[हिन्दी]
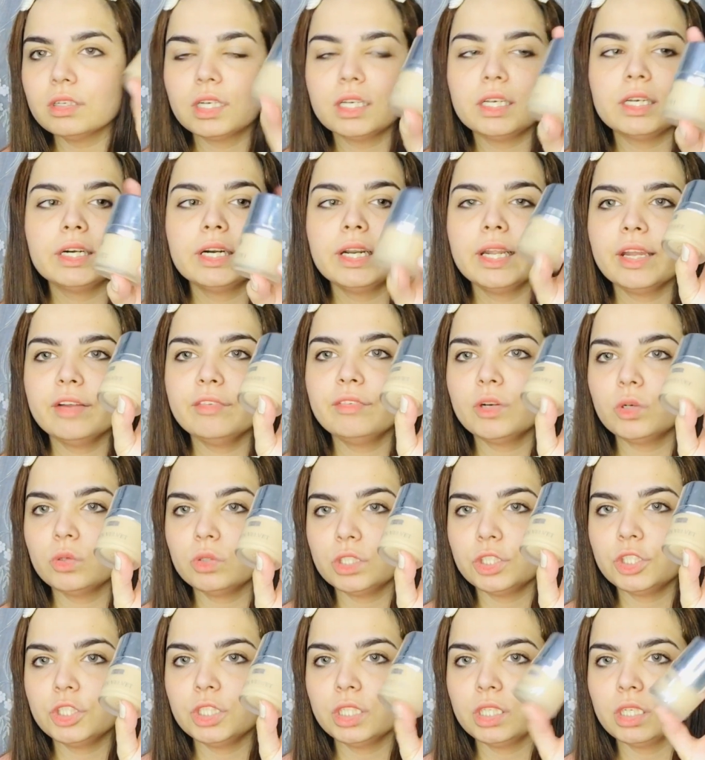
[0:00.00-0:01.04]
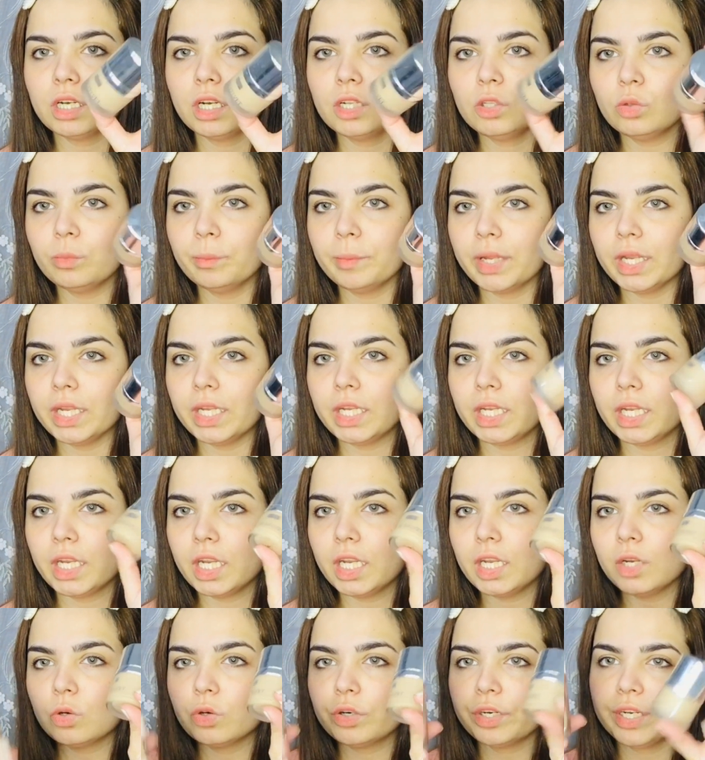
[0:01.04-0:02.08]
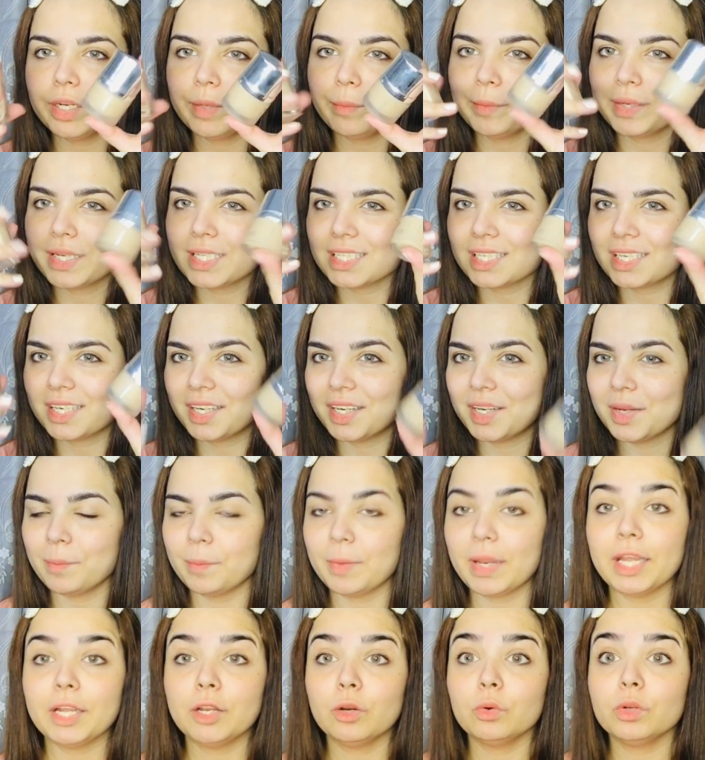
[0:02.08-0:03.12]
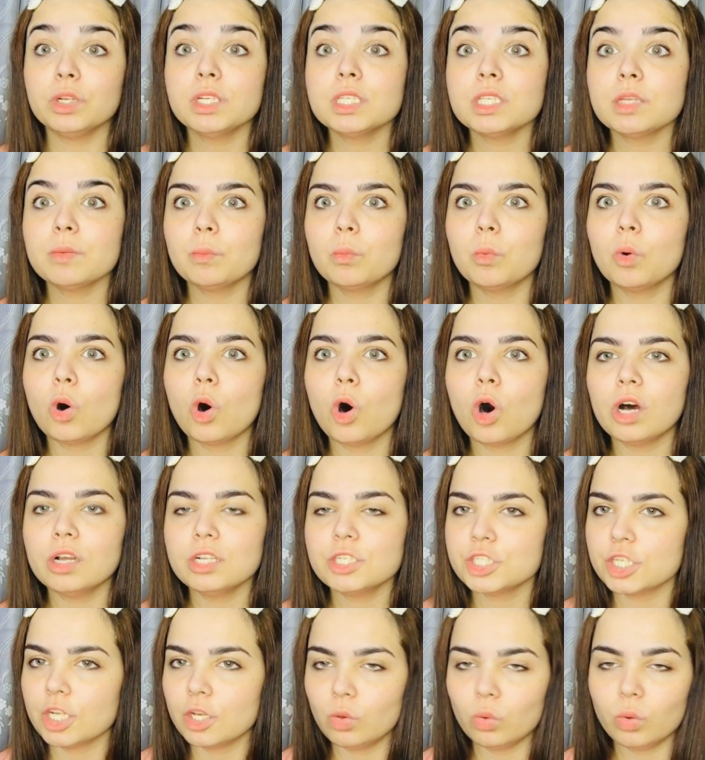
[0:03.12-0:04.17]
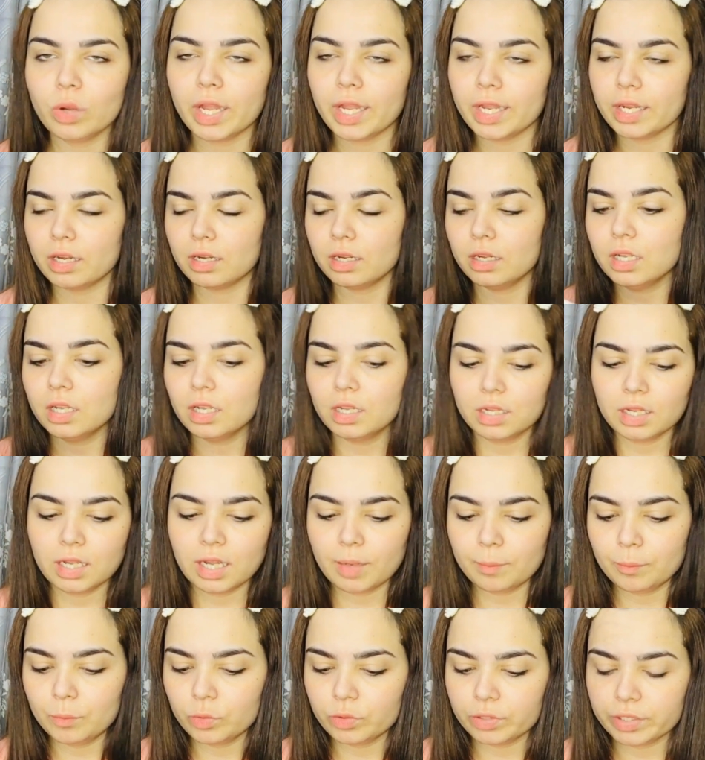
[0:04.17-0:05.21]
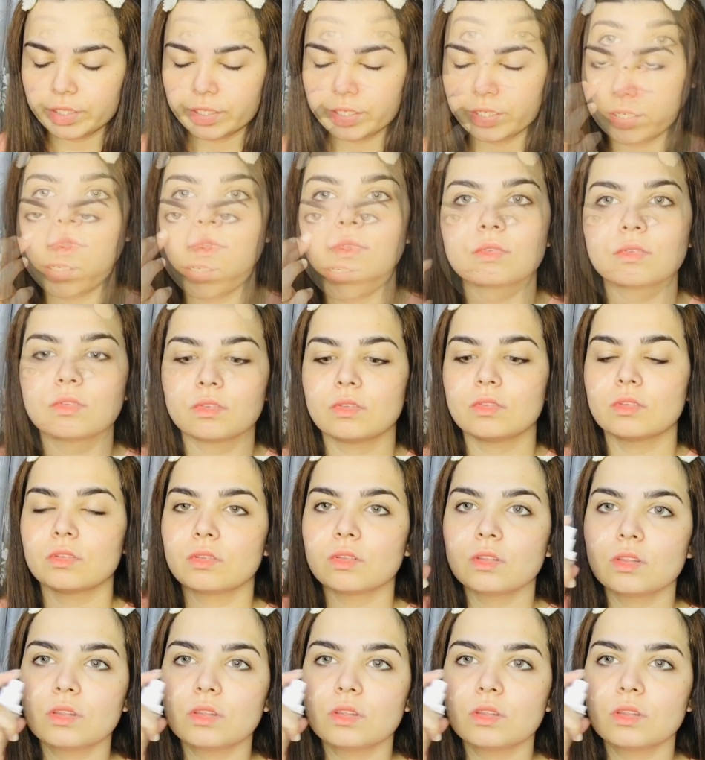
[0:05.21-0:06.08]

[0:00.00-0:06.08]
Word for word: कलर है फाउंडेशन का तो मैं ये और ये मिक्स करके अप्लाई करूँगी इससे बहुत अच्छा लुक आएगा आप लोग देखिए